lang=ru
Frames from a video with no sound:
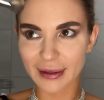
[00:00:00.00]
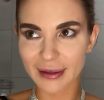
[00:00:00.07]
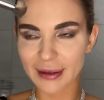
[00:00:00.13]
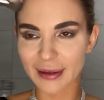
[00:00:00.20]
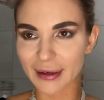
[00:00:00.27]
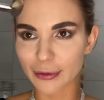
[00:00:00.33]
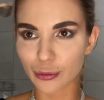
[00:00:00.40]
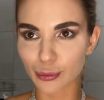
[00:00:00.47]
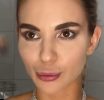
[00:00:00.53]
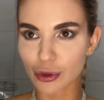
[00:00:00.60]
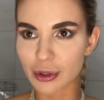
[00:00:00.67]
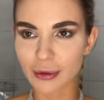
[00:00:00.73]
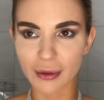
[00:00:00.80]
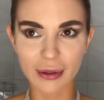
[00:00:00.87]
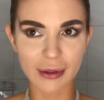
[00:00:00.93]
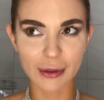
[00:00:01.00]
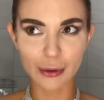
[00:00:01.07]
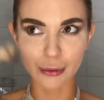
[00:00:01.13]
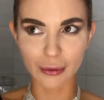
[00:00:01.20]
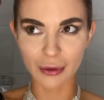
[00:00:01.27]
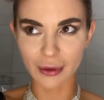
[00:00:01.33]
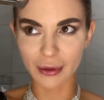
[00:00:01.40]
А вот мужчина
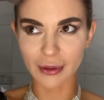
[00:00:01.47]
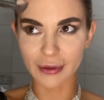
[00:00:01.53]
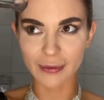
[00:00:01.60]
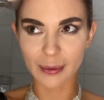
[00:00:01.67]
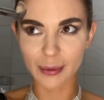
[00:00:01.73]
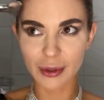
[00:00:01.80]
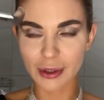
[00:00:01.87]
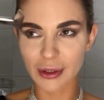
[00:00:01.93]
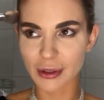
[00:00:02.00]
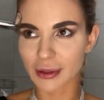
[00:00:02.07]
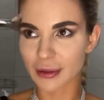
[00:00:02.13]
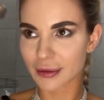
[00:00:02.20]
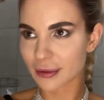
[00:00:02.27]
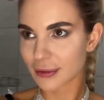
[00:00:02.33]
козероги, это же вообще